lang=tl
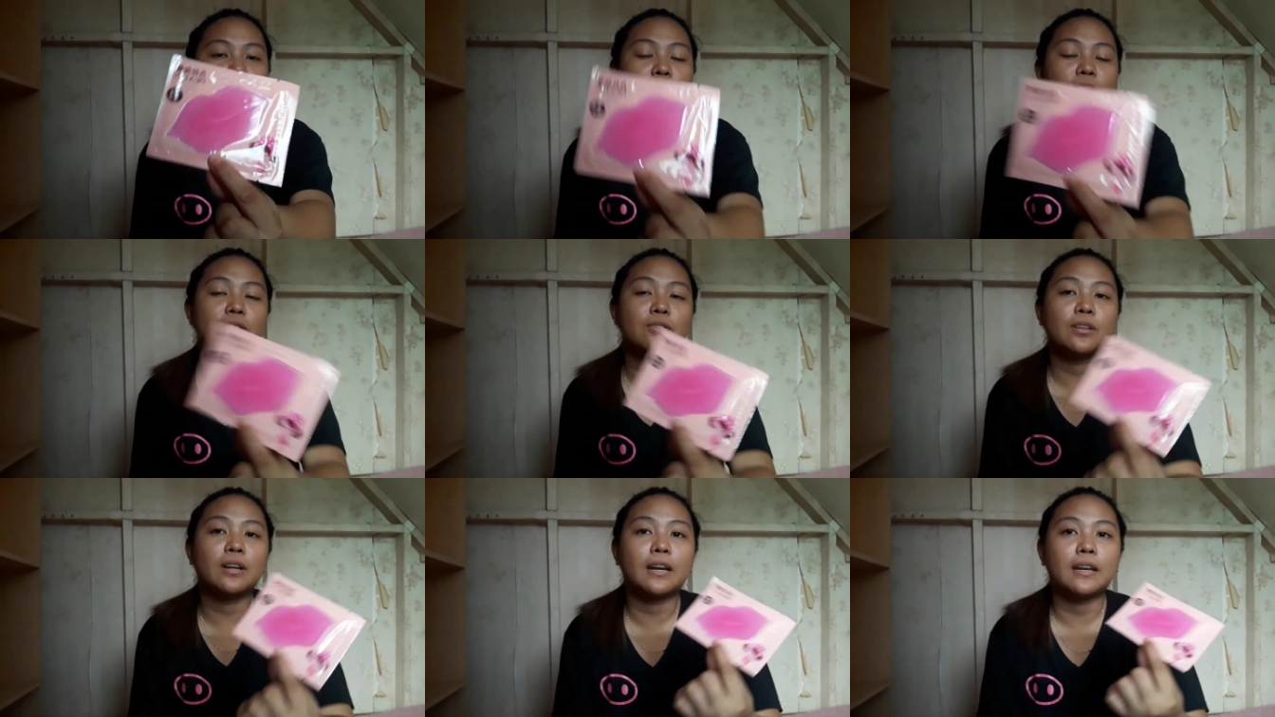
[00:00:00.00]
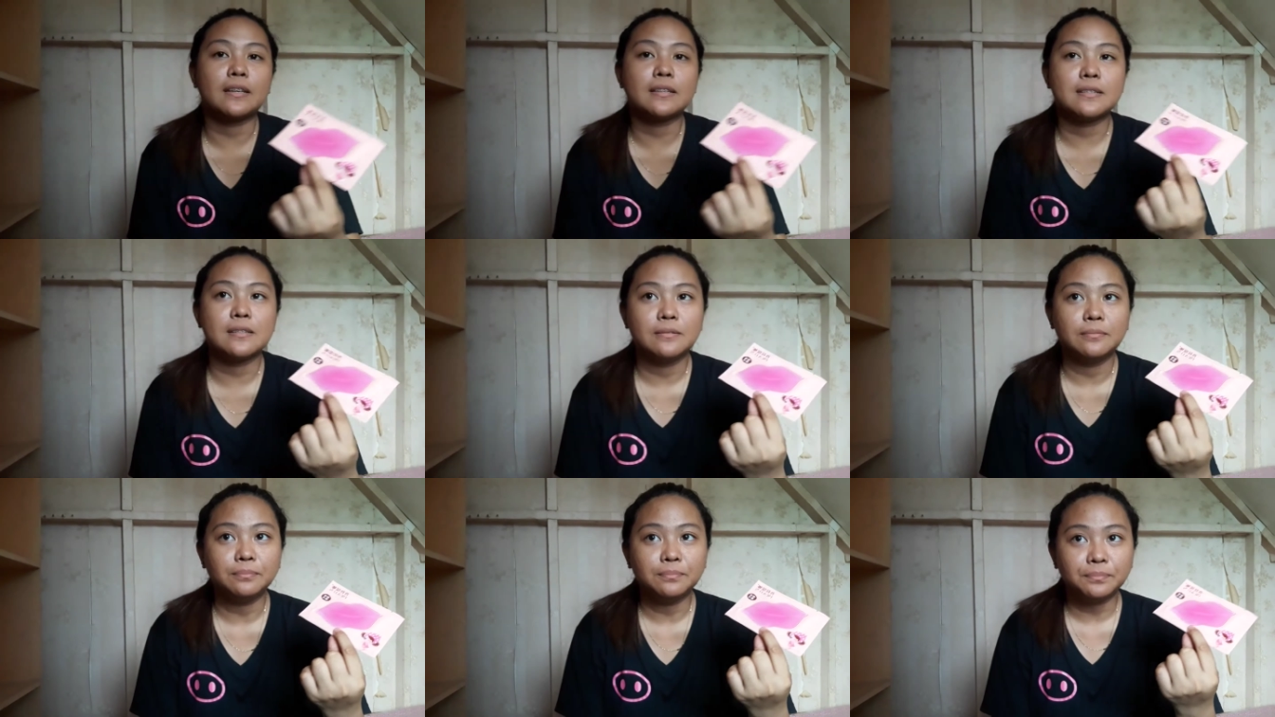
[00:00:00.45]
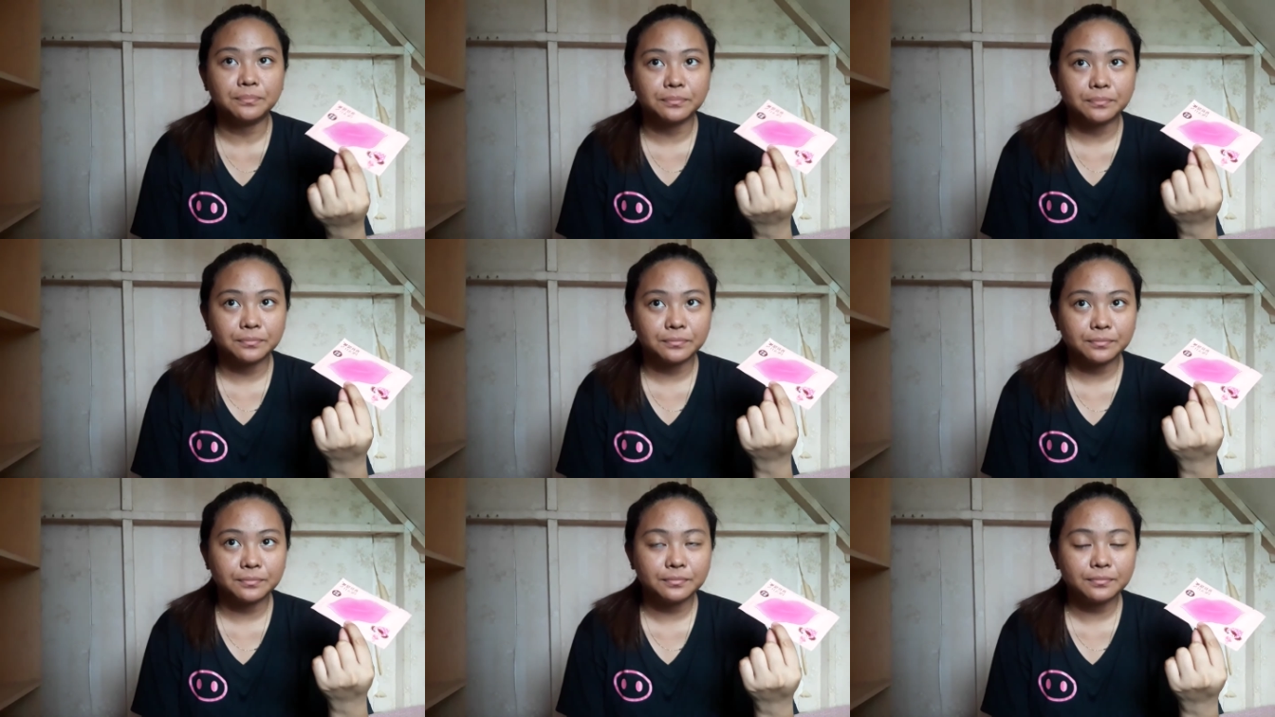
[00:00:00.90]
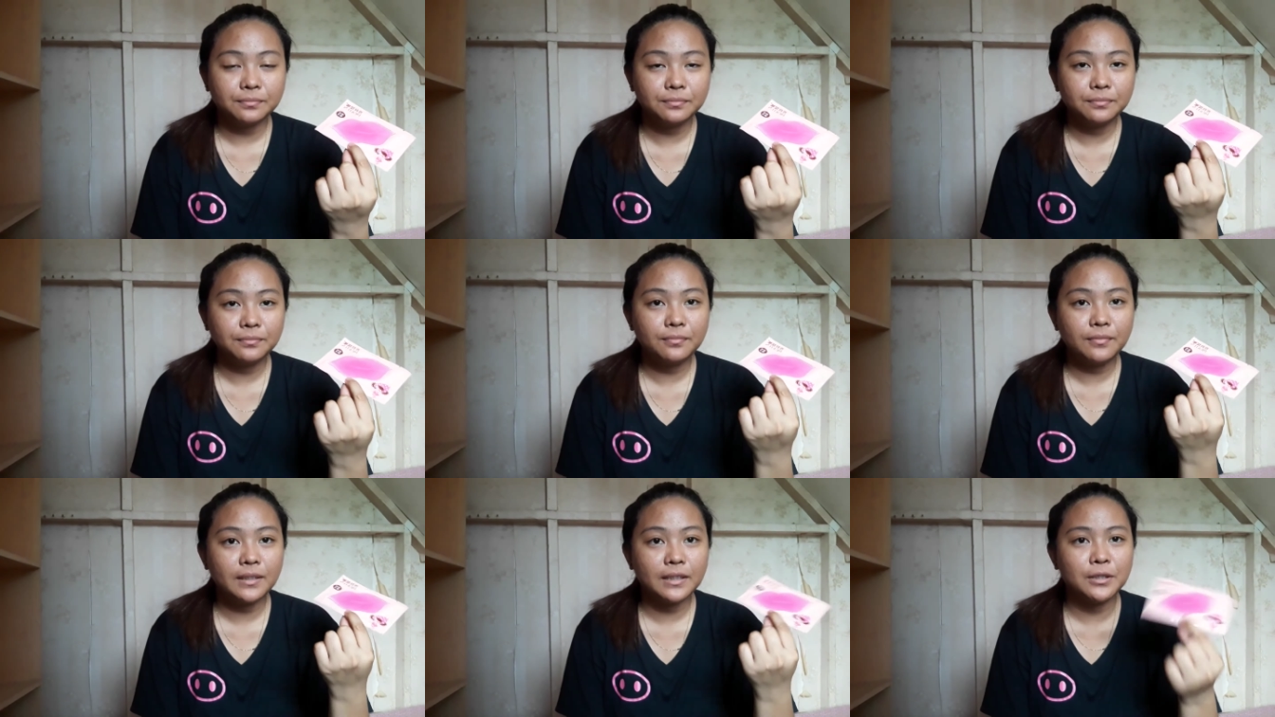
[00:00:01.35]
also, guys,
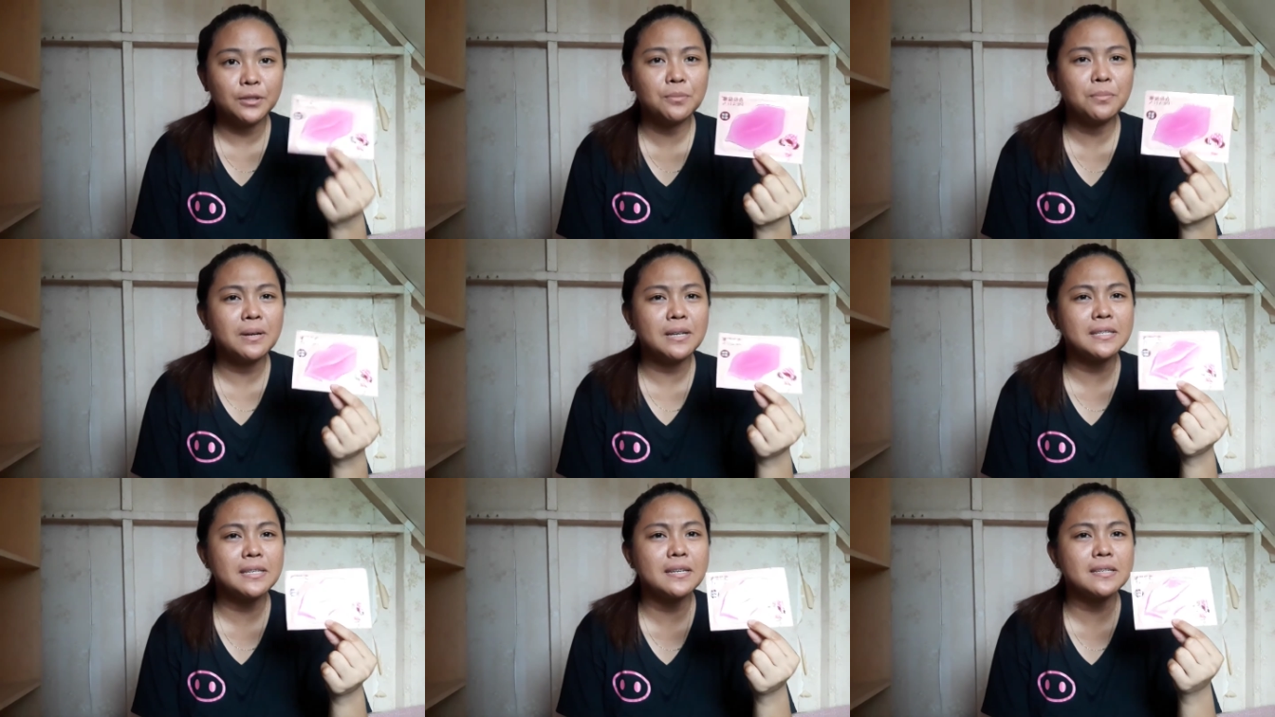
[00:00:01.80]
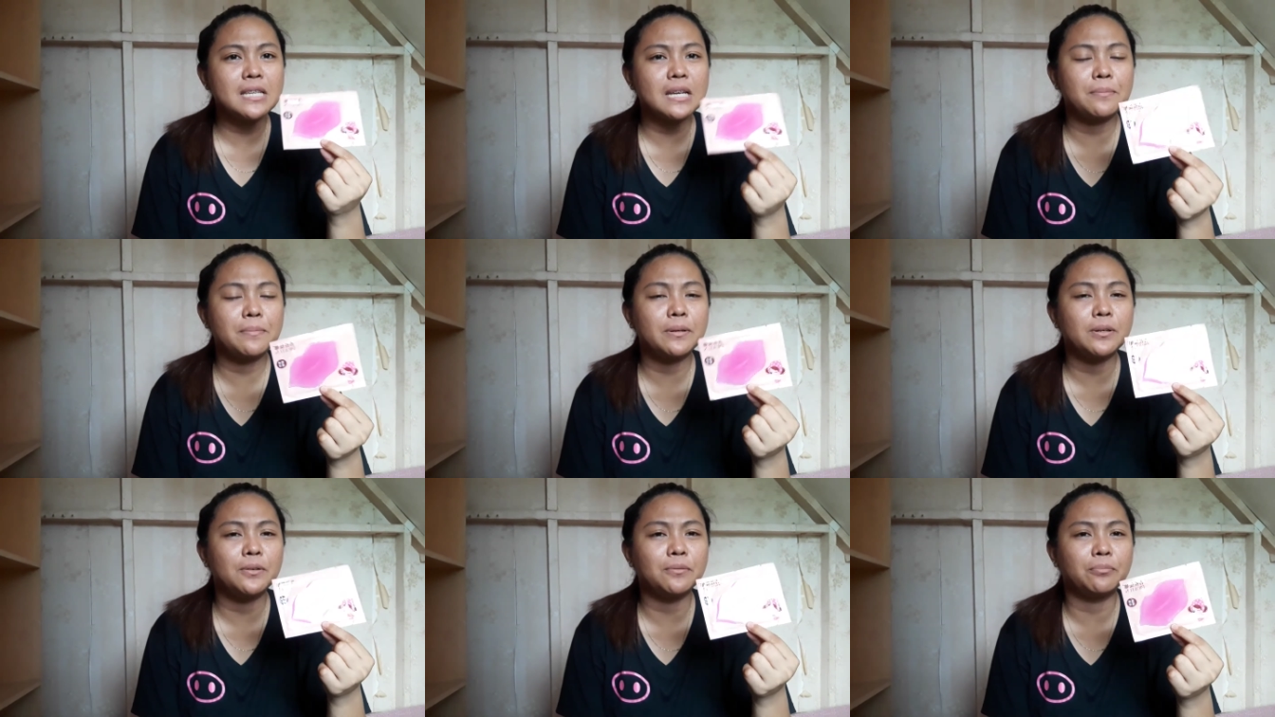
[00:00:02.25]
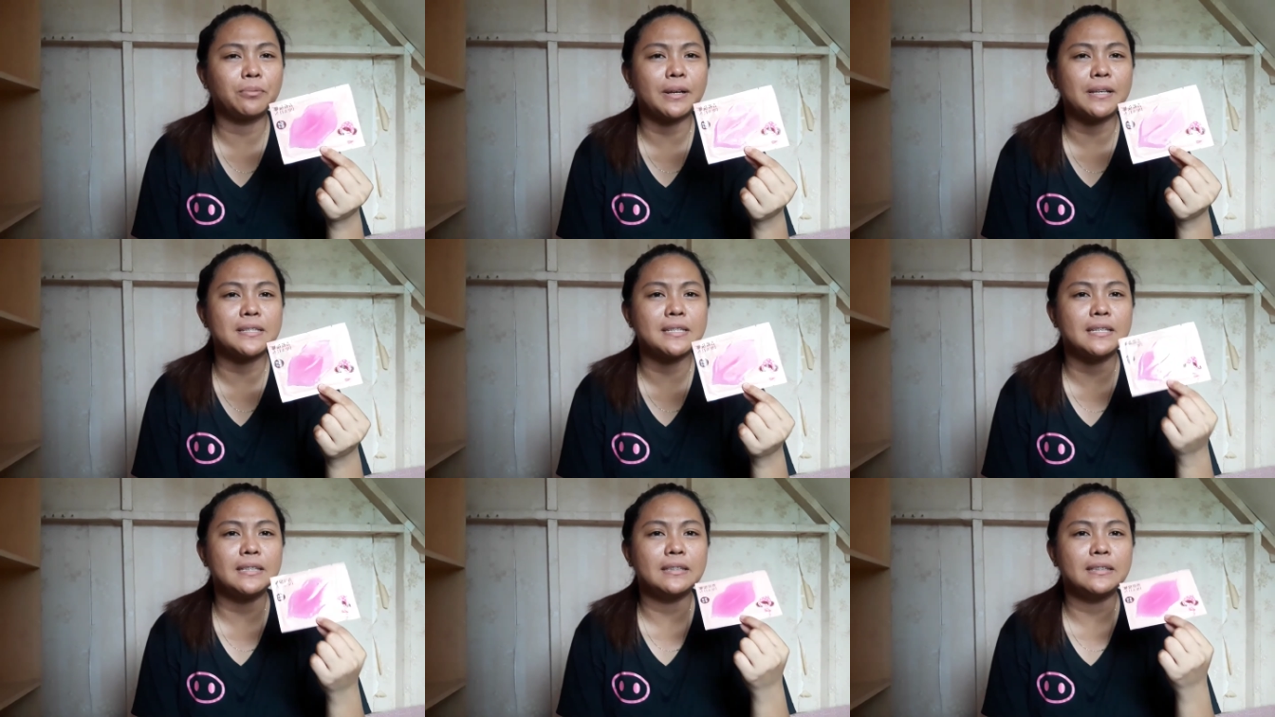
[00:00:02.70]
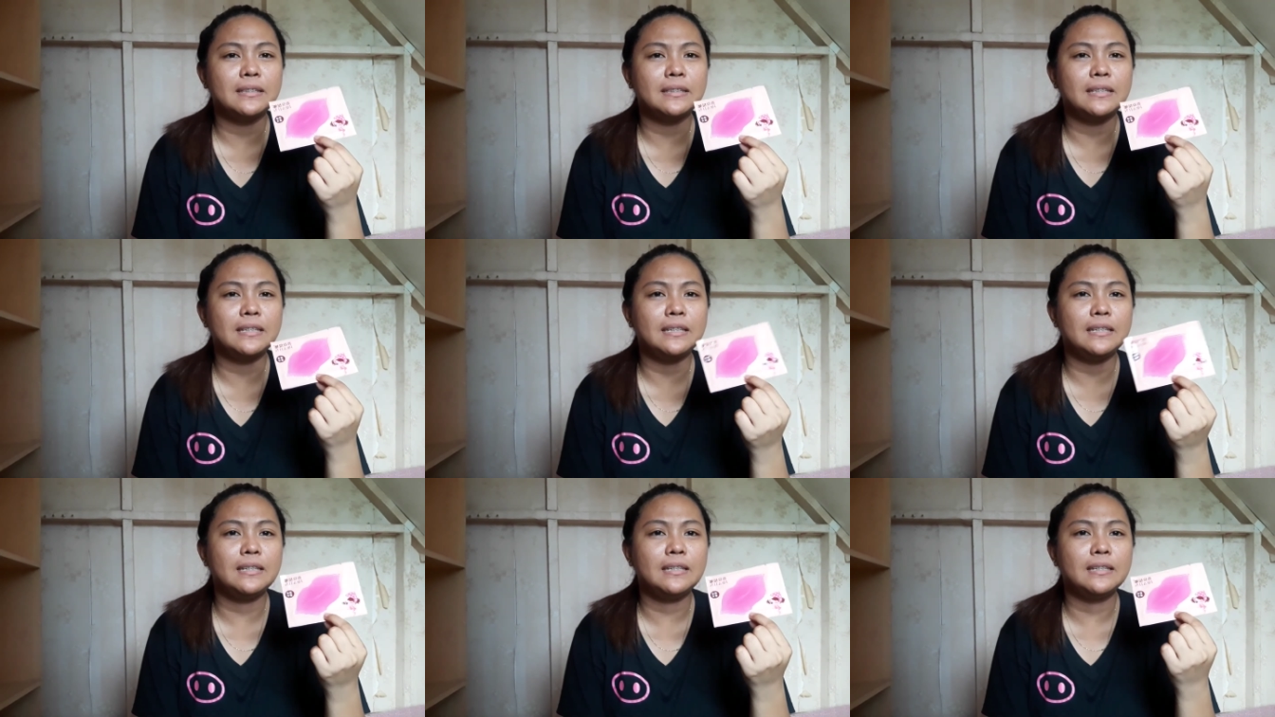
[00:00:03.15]
yung mga sinasabi kong price,
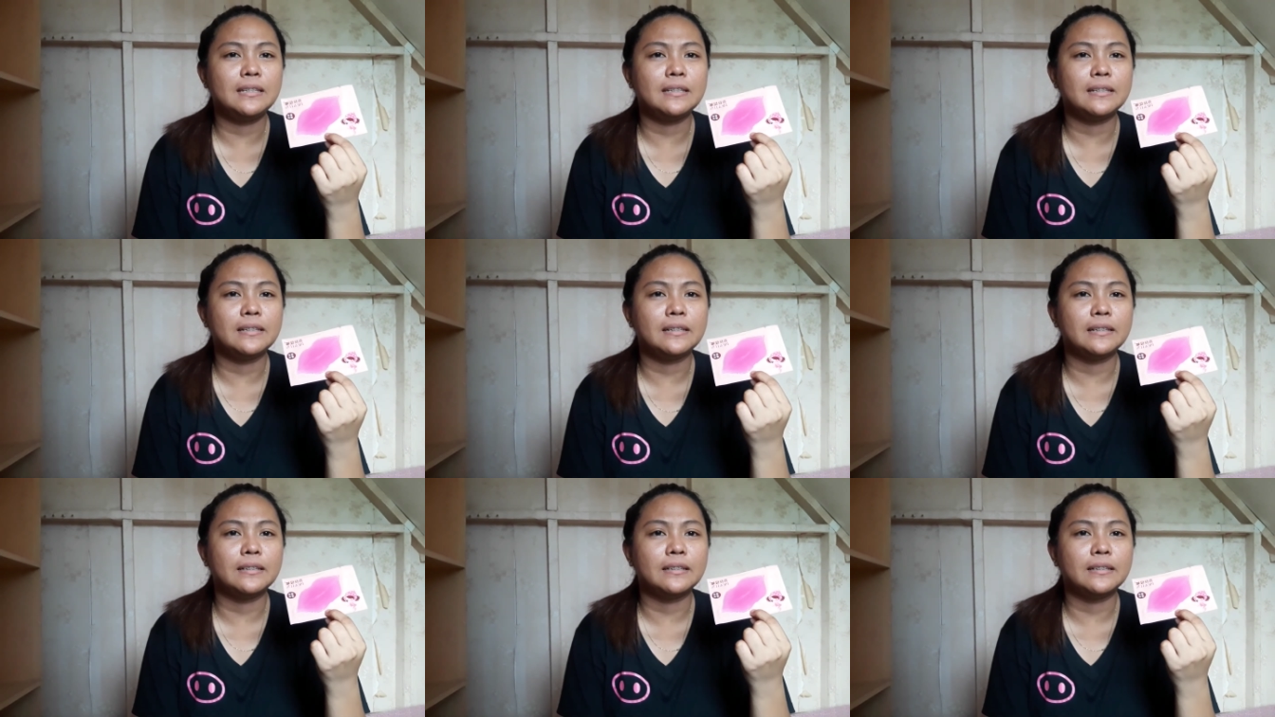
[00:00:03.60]
hindi